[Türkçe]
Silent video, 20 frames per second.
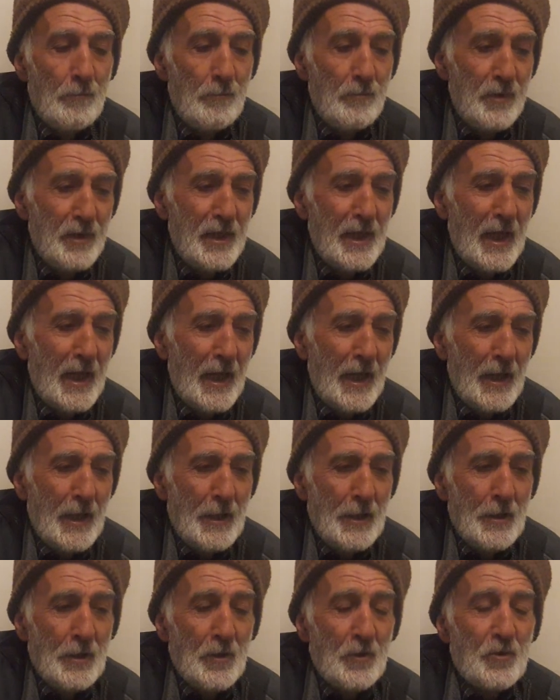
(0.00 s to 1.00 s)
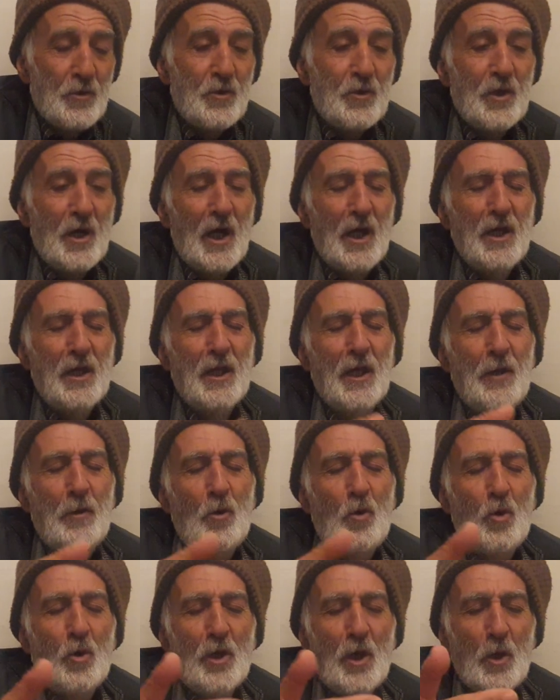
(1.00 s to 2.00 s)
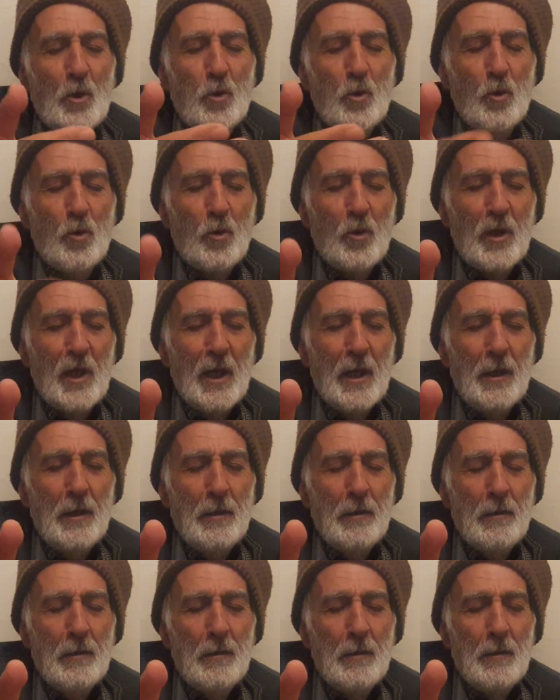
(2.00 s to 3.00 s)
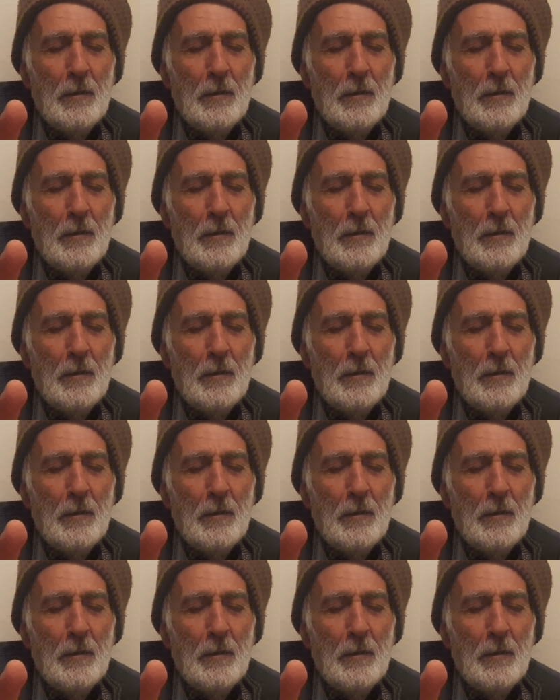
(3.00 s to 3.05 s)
Bir de zahiren ona görünen